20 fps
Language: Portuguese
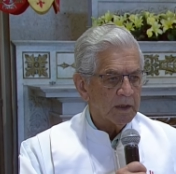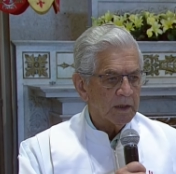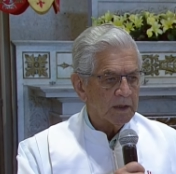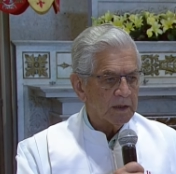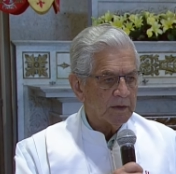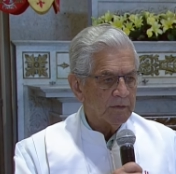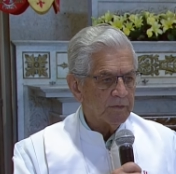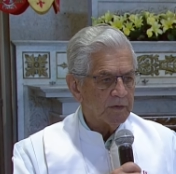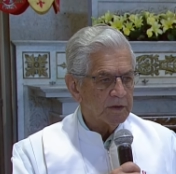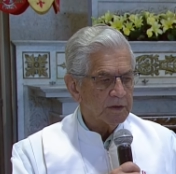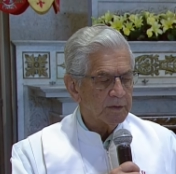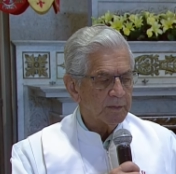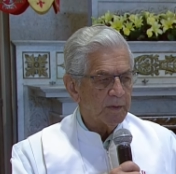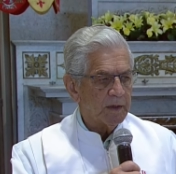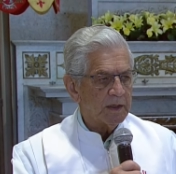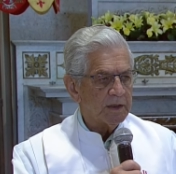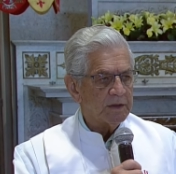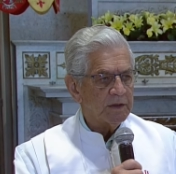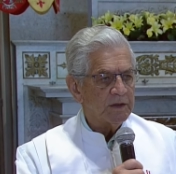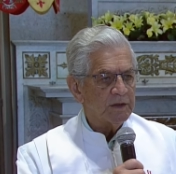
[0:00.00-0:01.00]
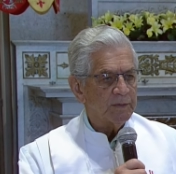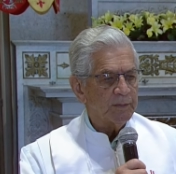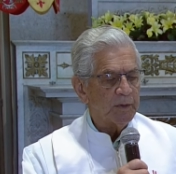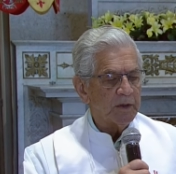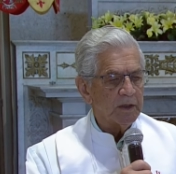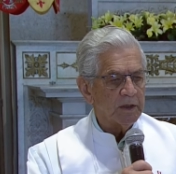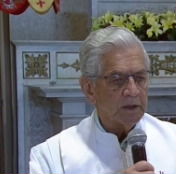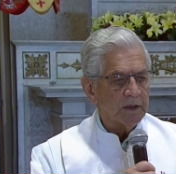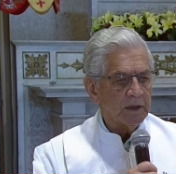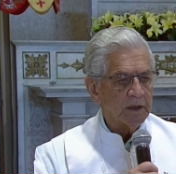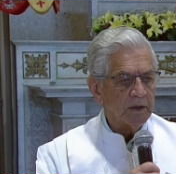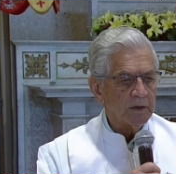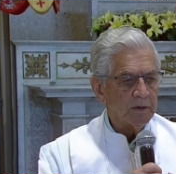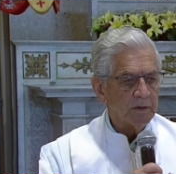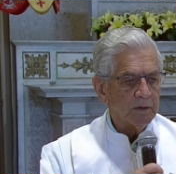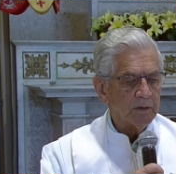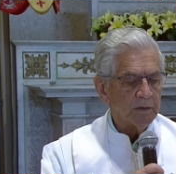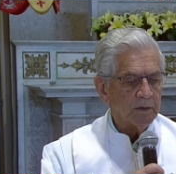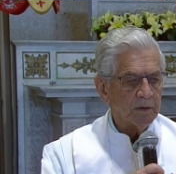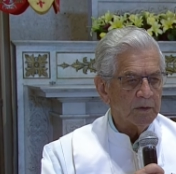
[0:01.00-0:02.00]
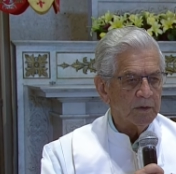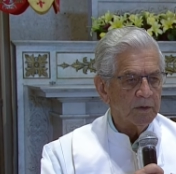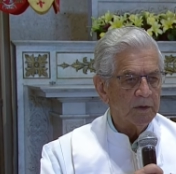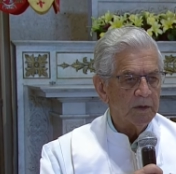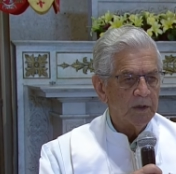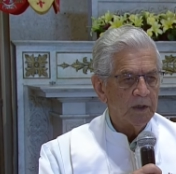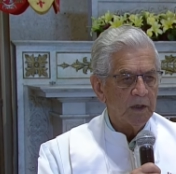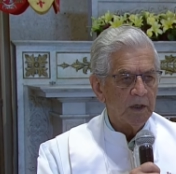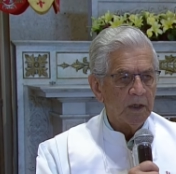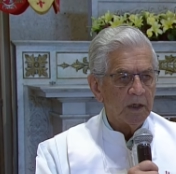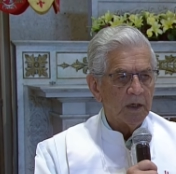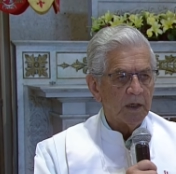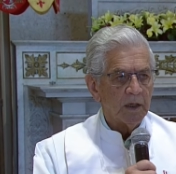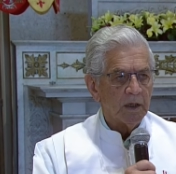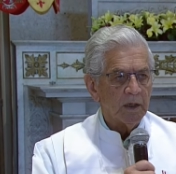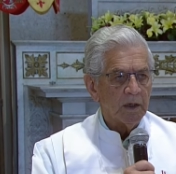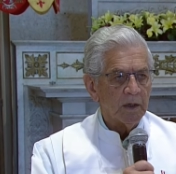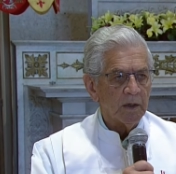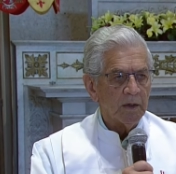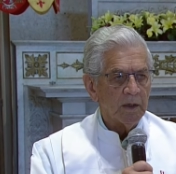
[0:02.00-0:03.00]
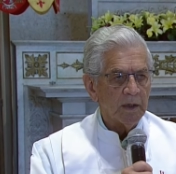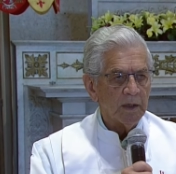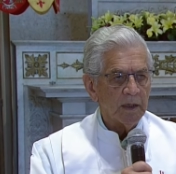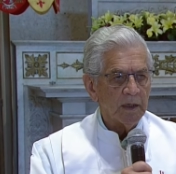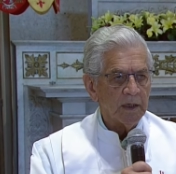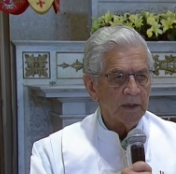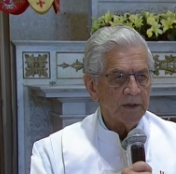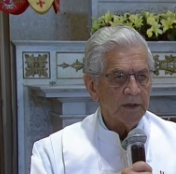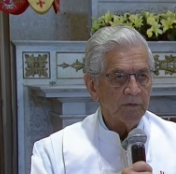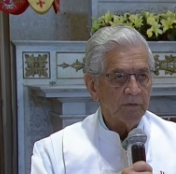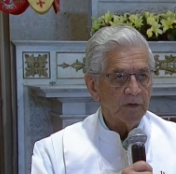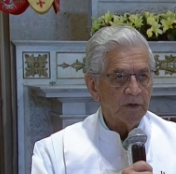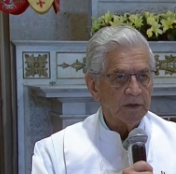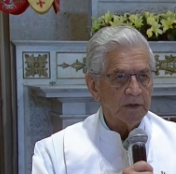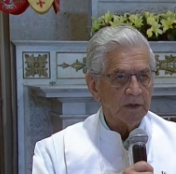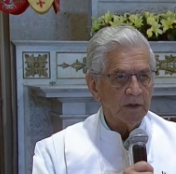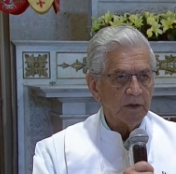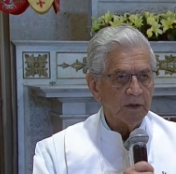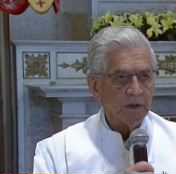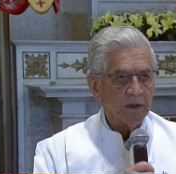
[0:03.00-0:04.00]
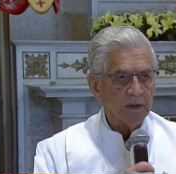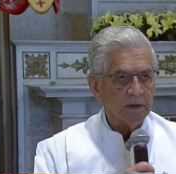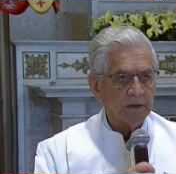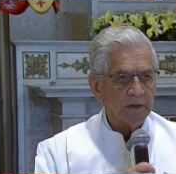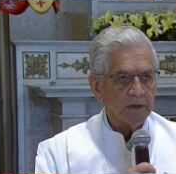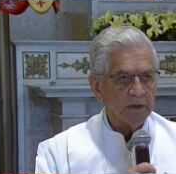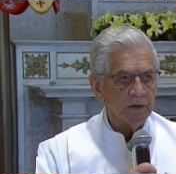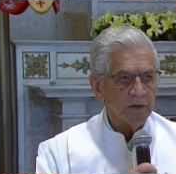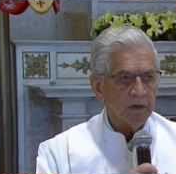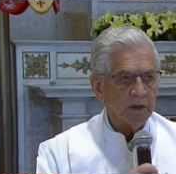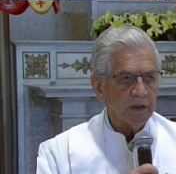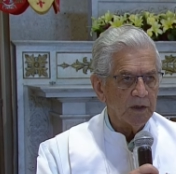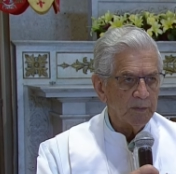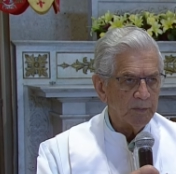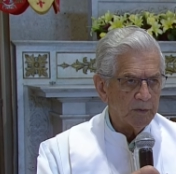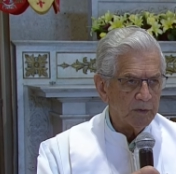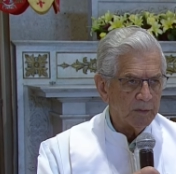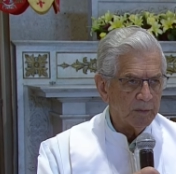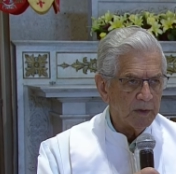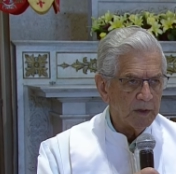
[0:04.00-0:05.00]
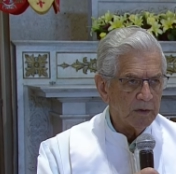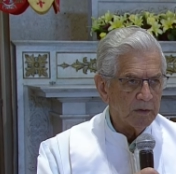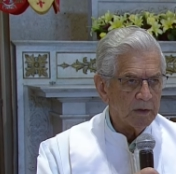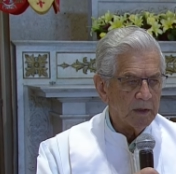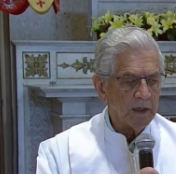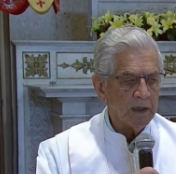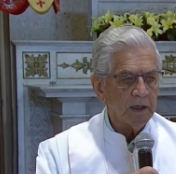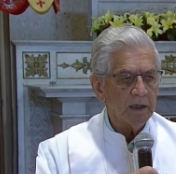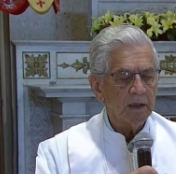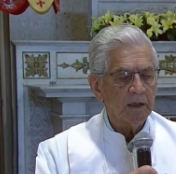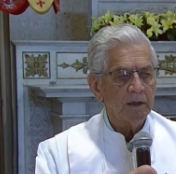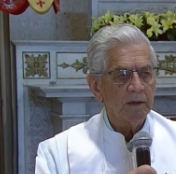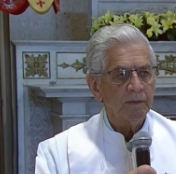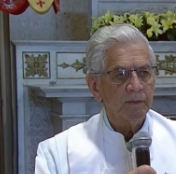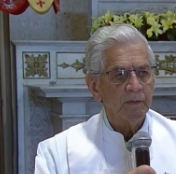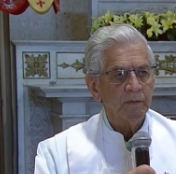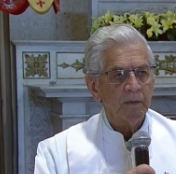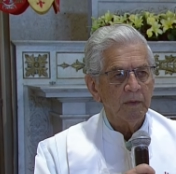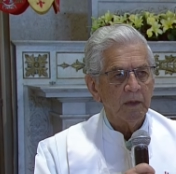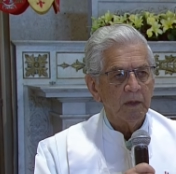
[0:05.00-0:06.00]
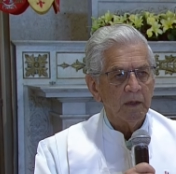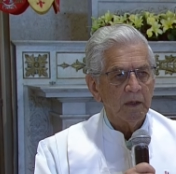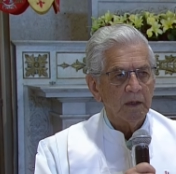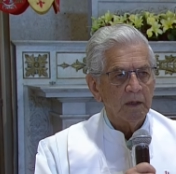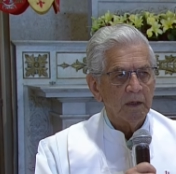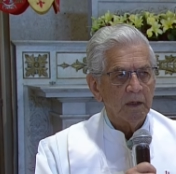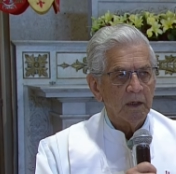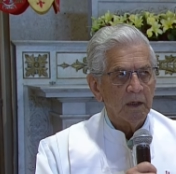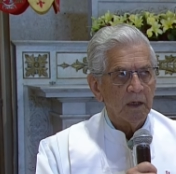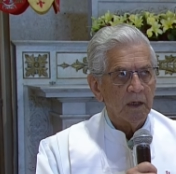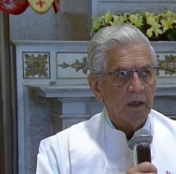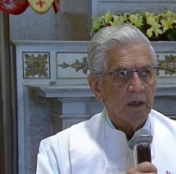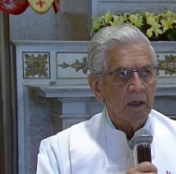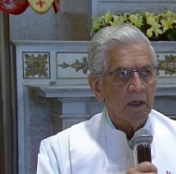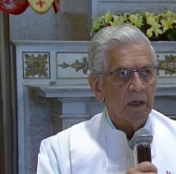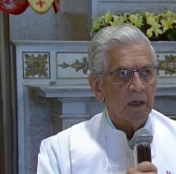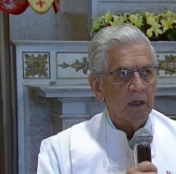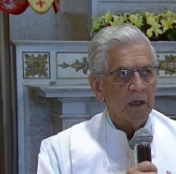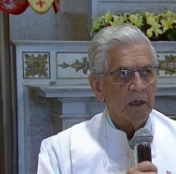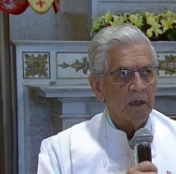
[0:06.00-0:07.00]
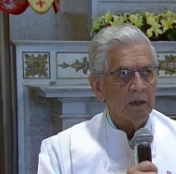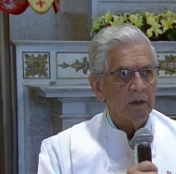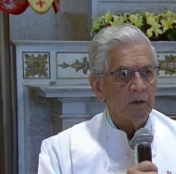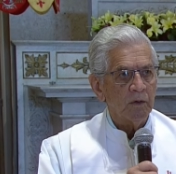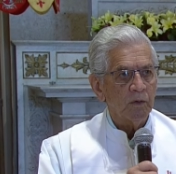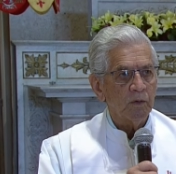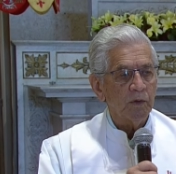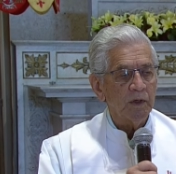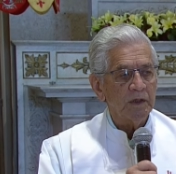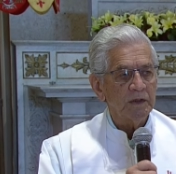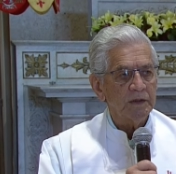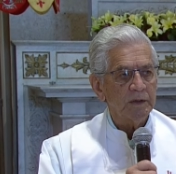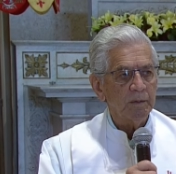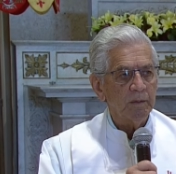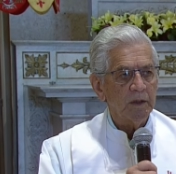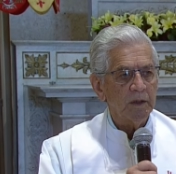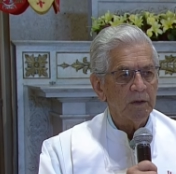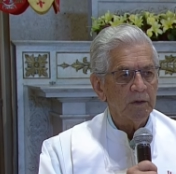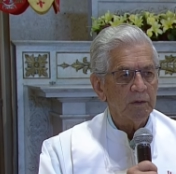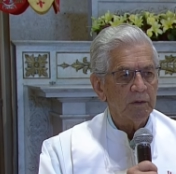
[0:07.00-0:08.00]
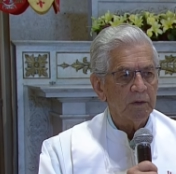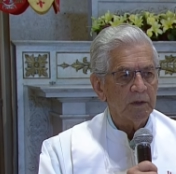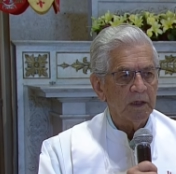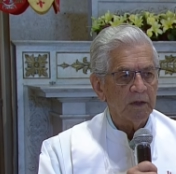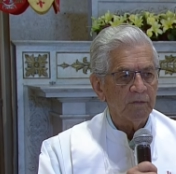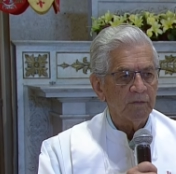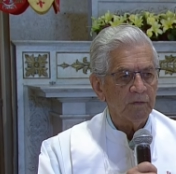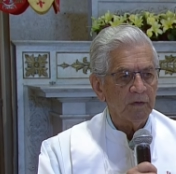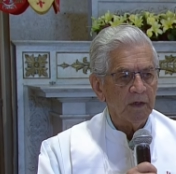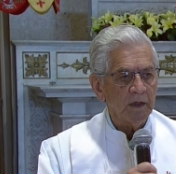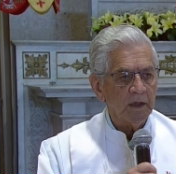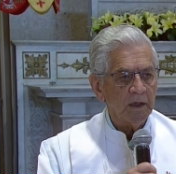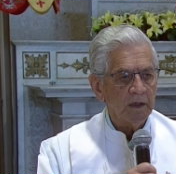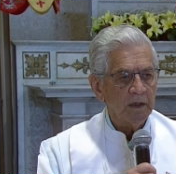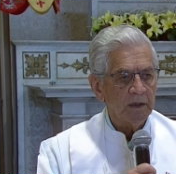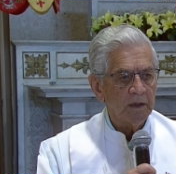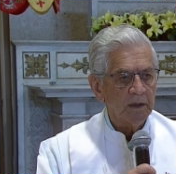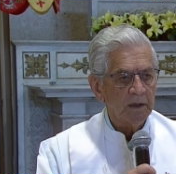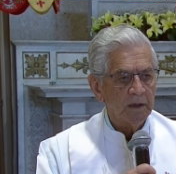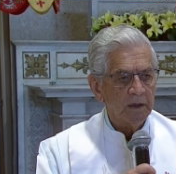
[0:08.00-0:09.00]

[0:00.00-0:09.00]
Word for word: cada vez mais despertando a devoção à Nossa Senhora e, por meio dela, a, o conhecimento da fé